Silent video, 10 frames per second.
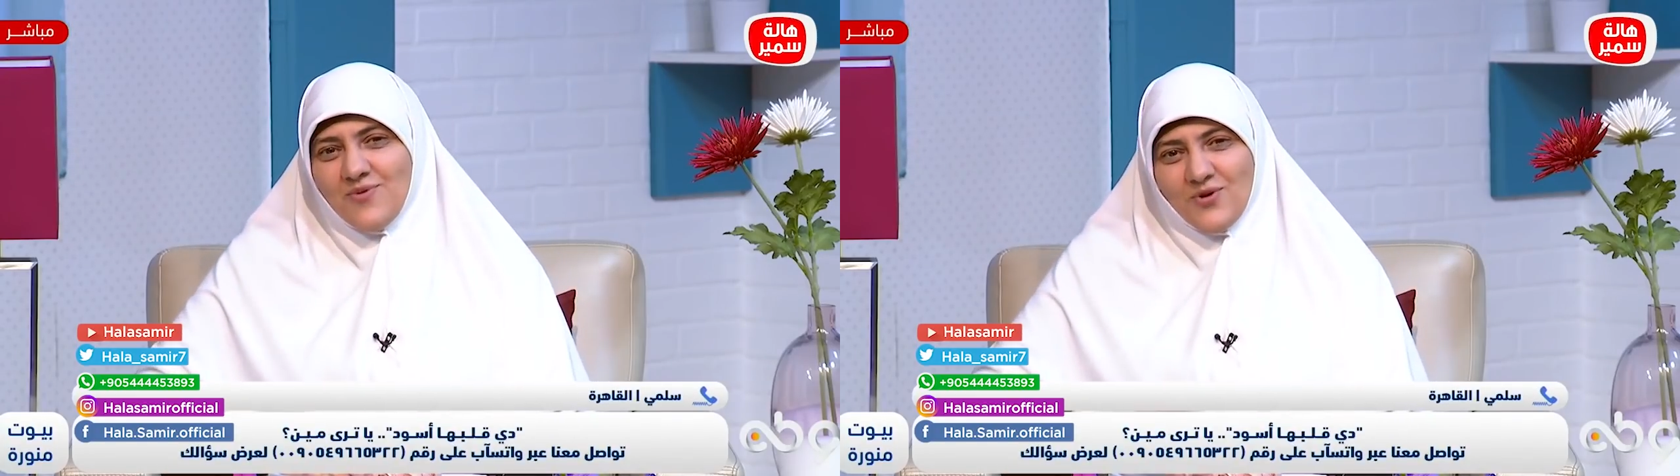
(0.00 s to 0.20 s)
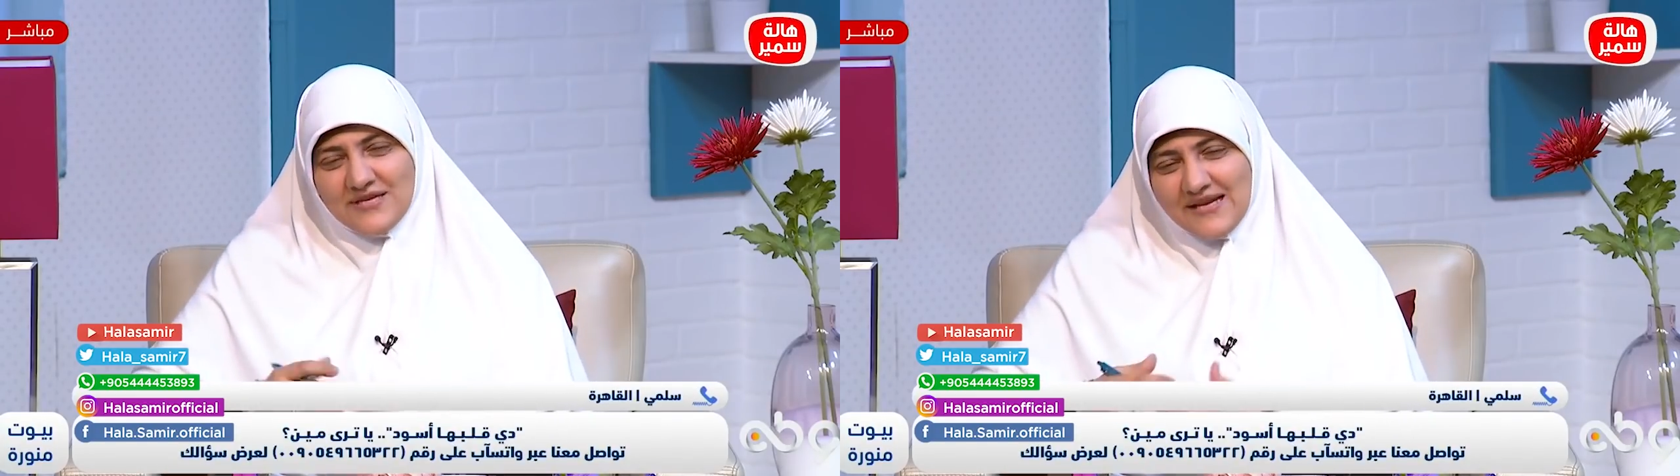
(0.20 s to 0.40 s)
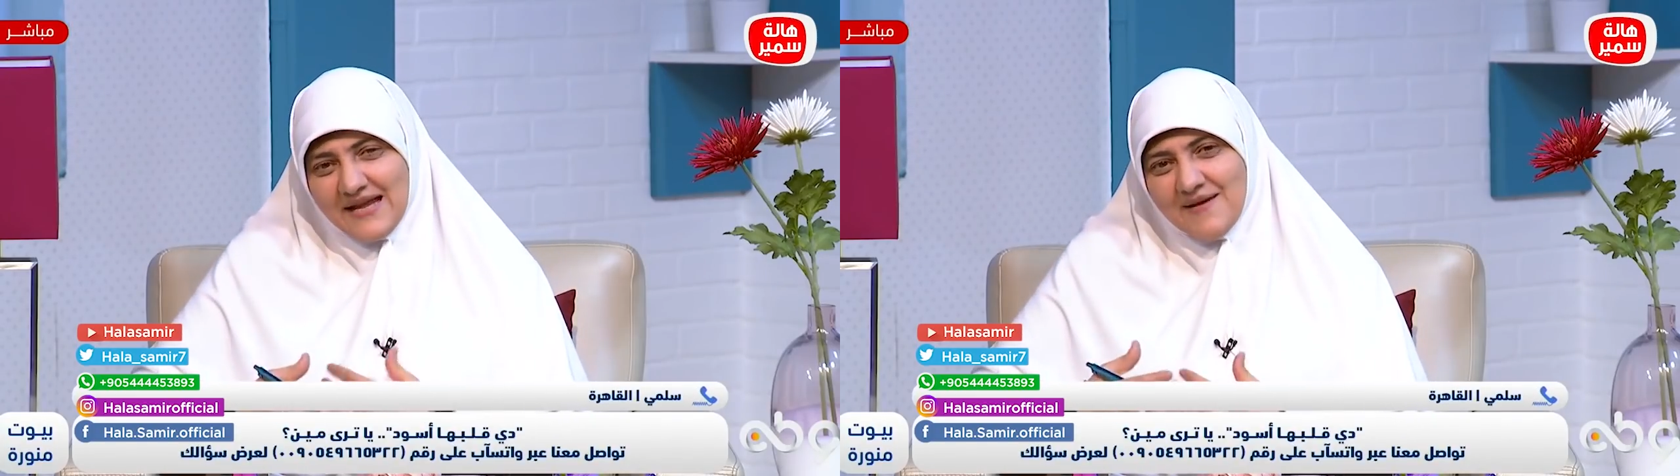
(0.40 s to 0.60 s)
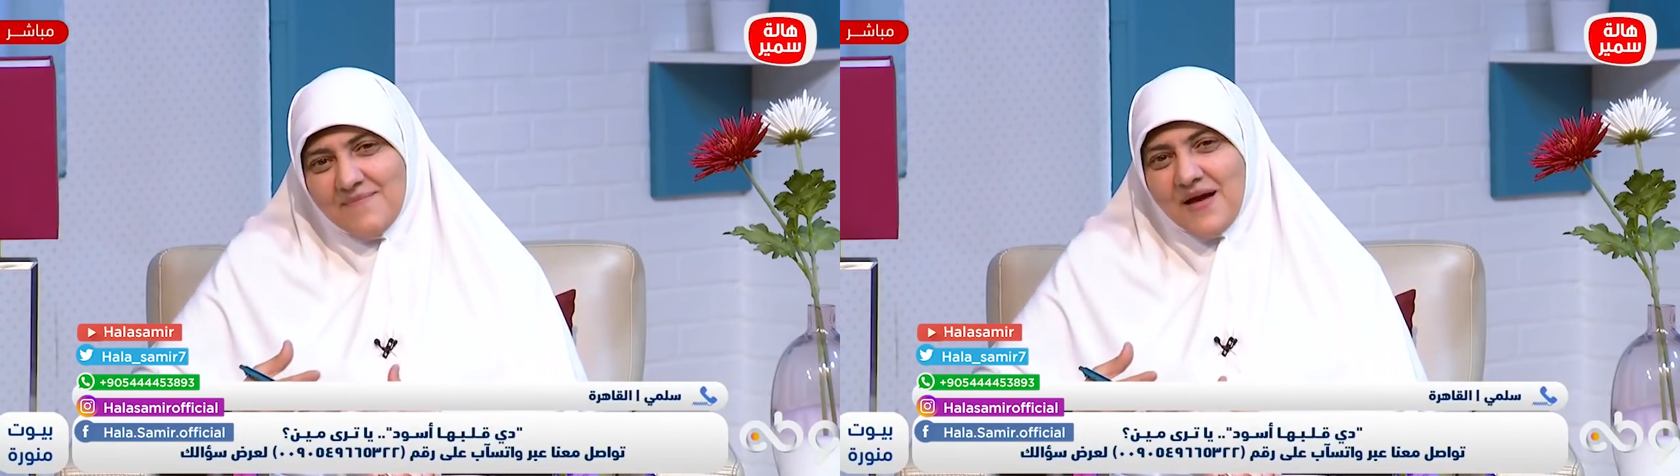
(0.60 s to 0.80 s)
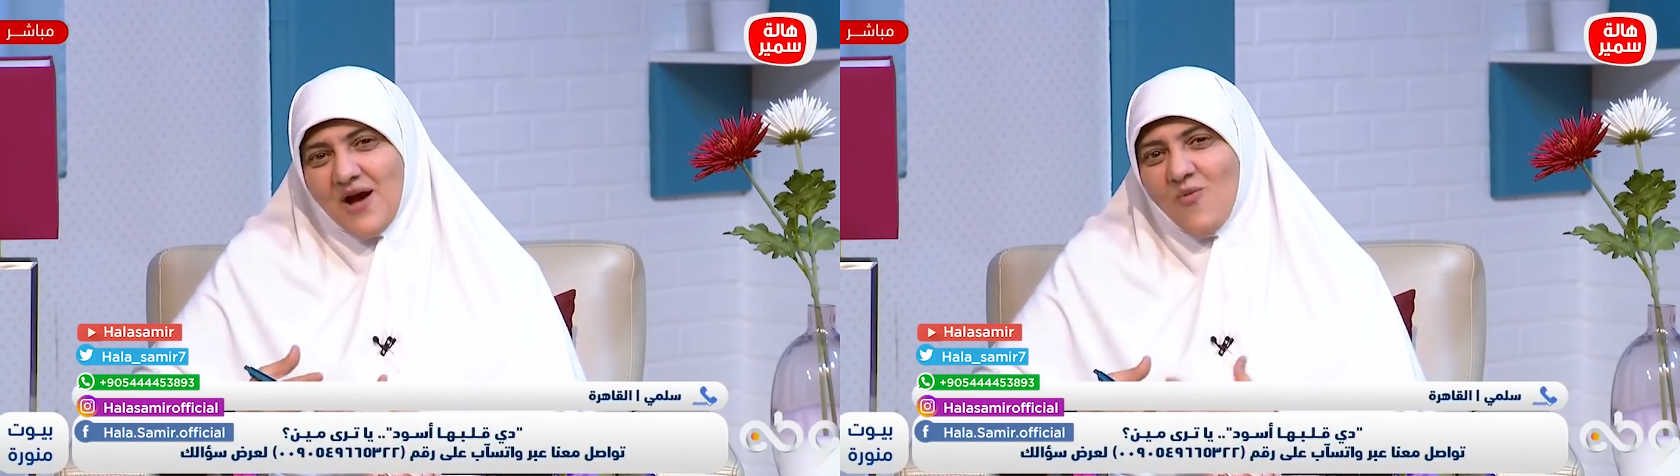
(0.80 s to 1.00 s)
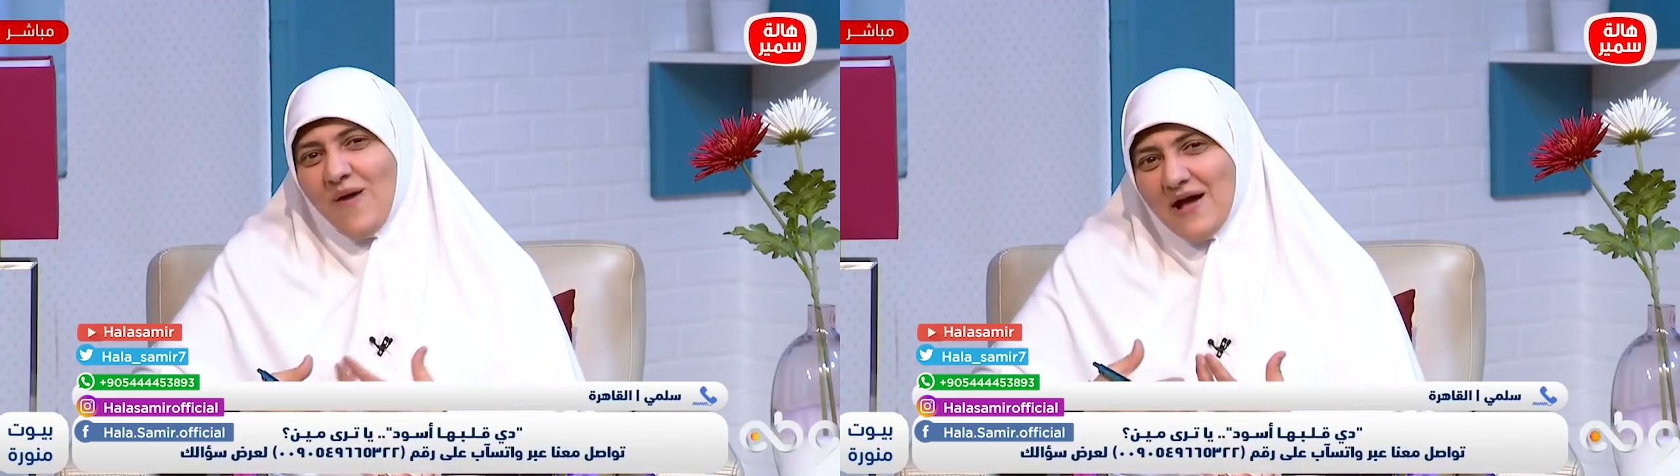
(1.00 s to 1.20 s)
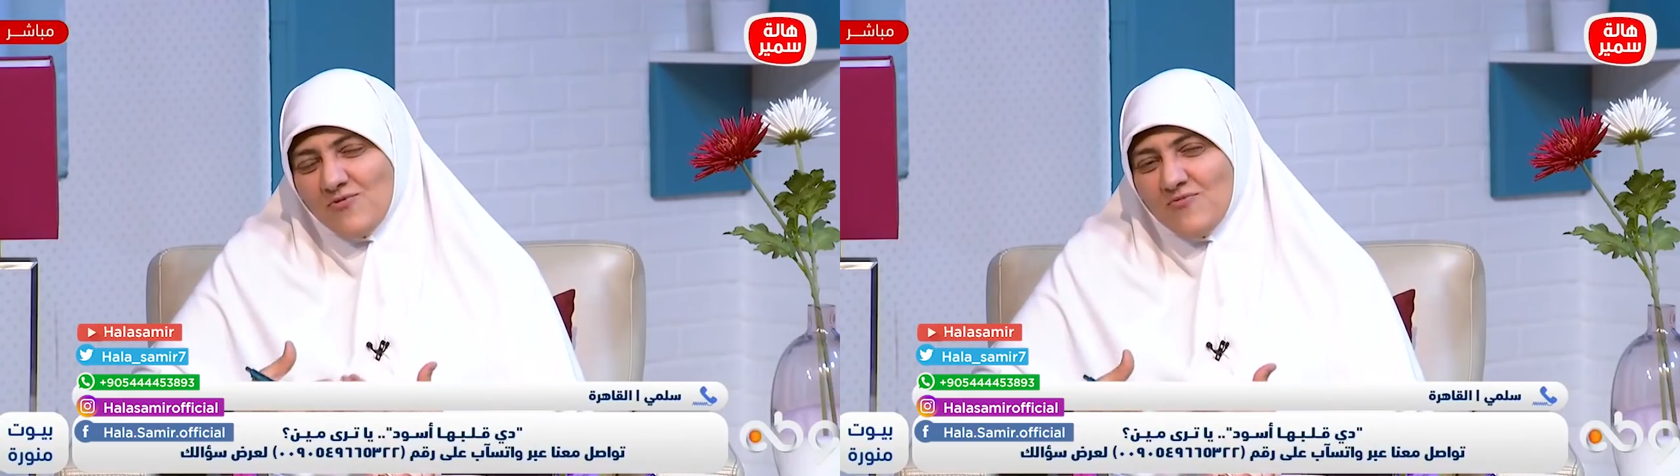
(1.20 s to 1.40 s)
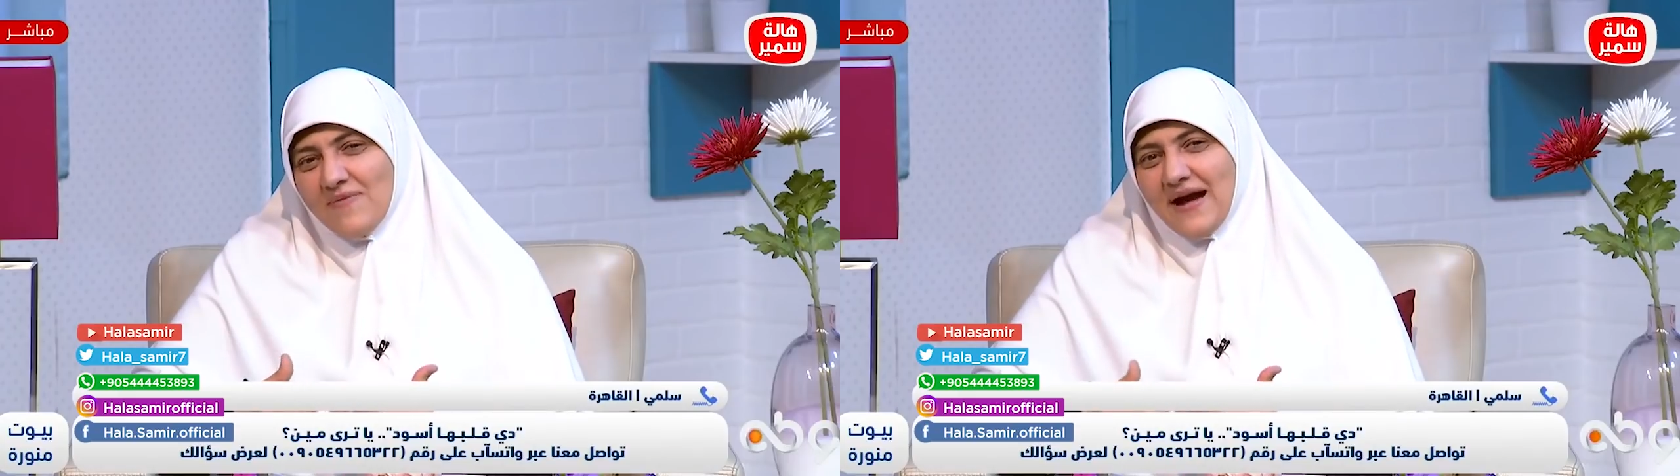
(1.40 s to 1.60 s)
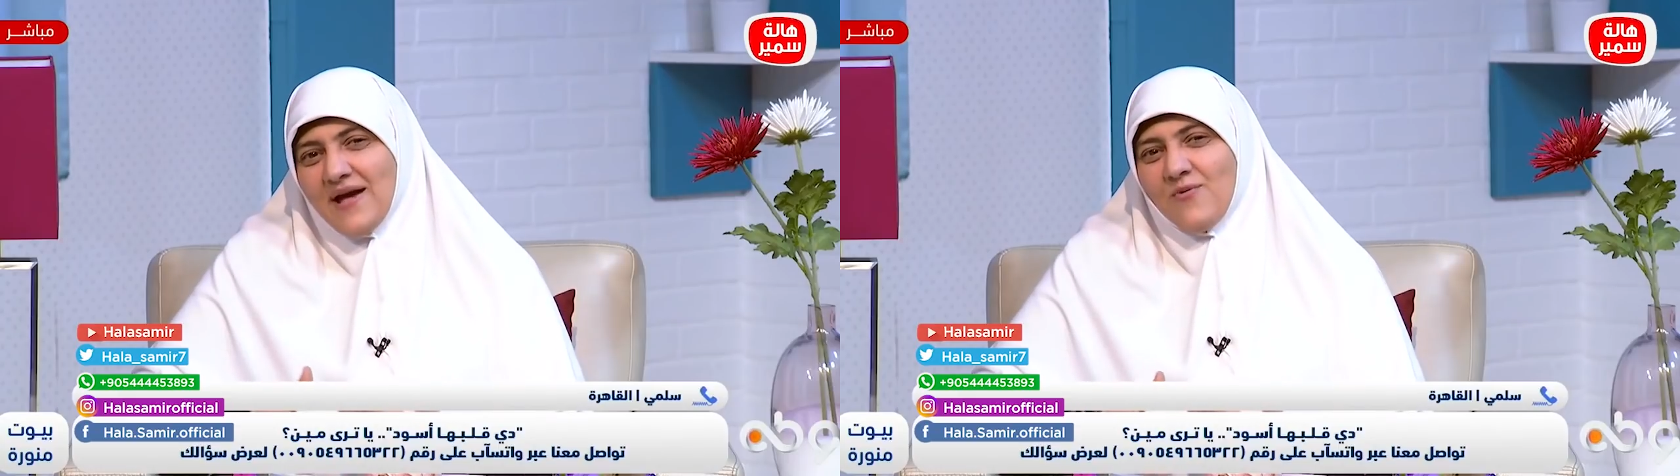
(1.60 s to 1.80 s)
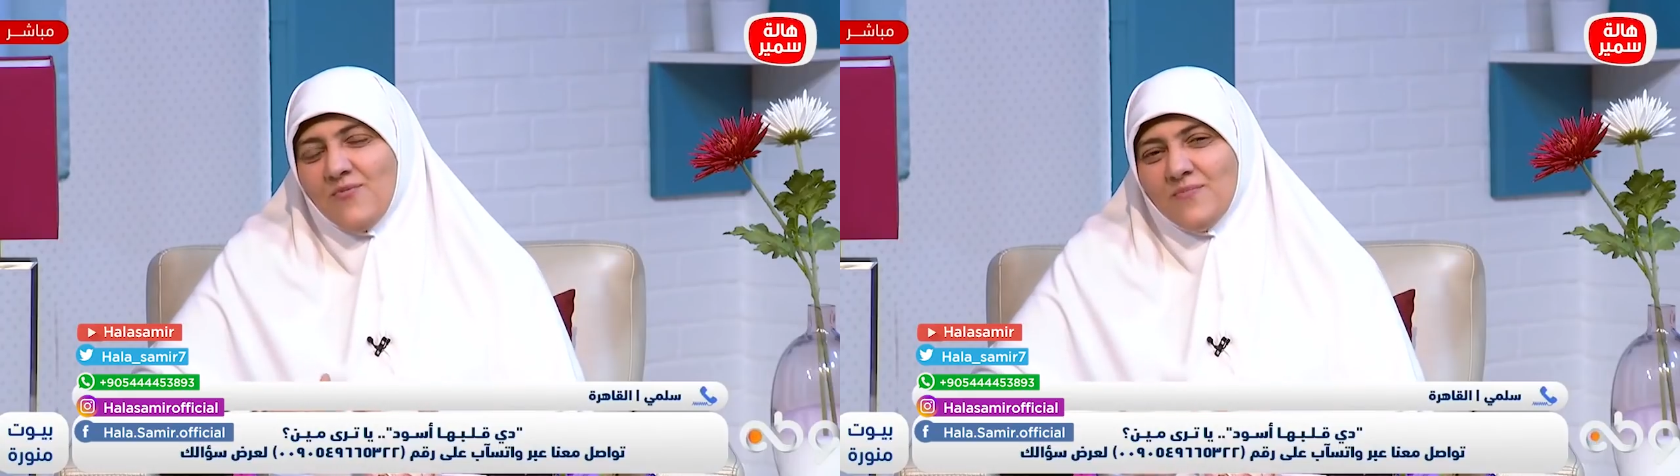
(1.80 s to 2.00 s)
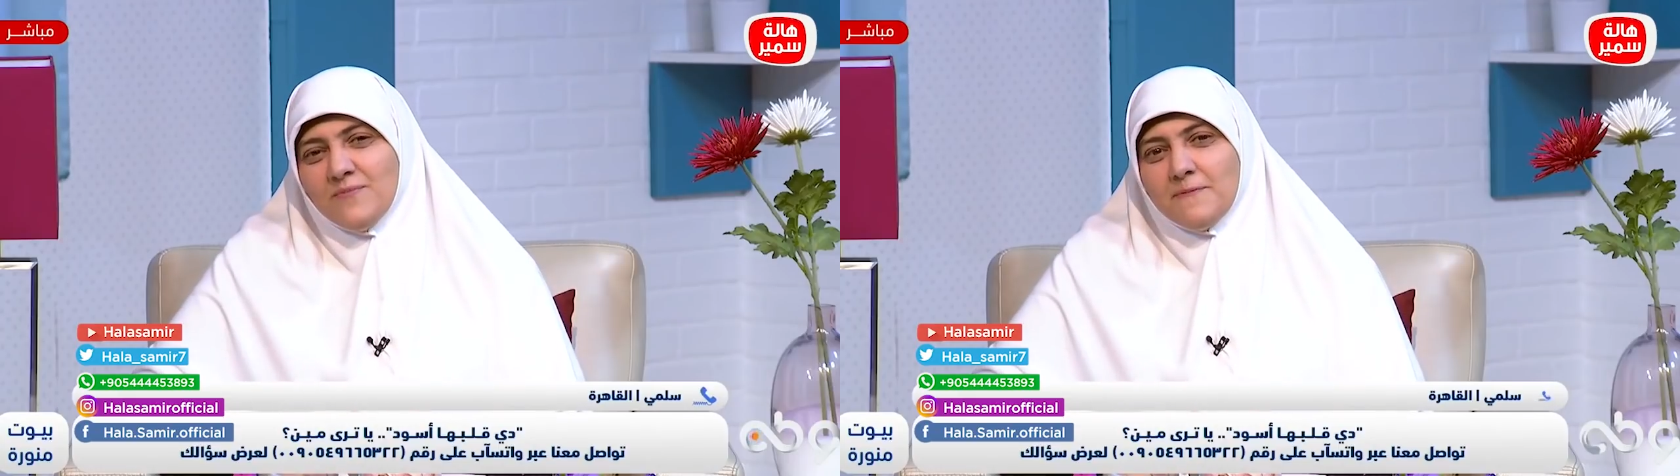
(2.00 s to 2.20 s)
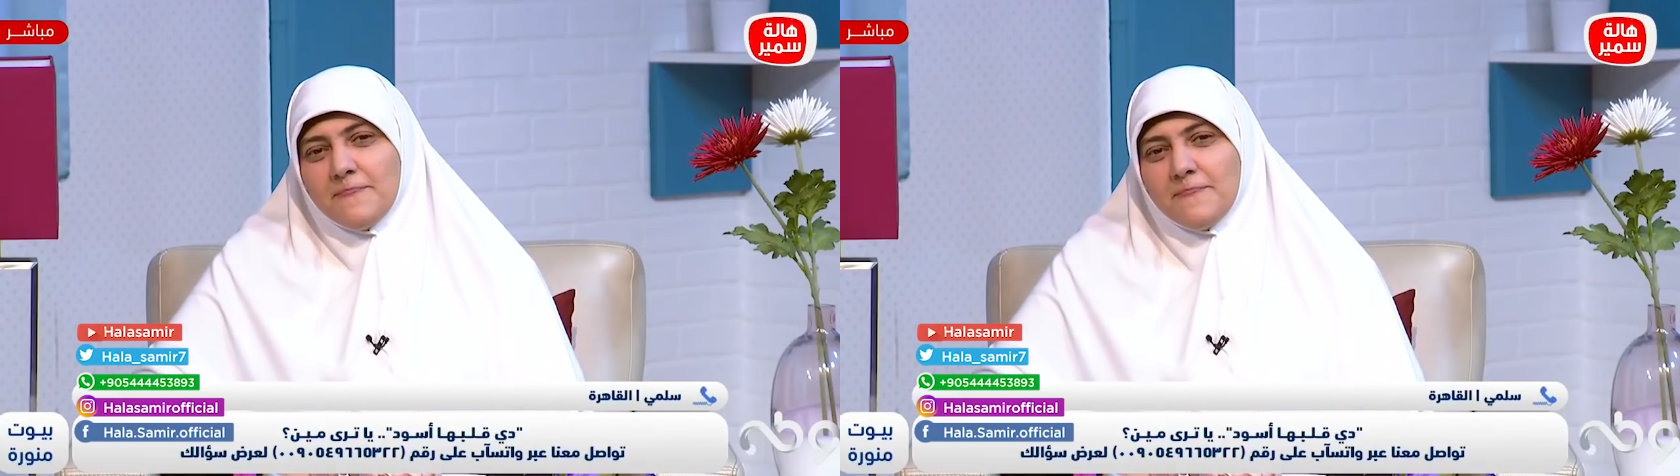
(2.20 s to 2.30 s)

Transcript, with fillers: بيقعد يتكلم معاهم حنون معاهم